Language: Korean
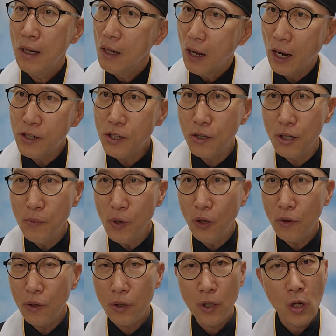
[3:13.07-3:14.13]
아니,
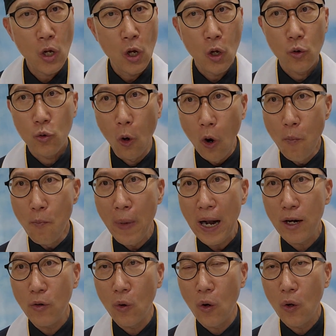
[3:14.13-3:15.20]
그러면 돈
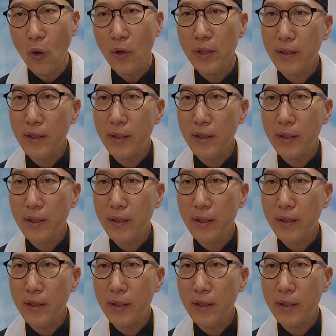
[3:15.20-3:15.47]
말고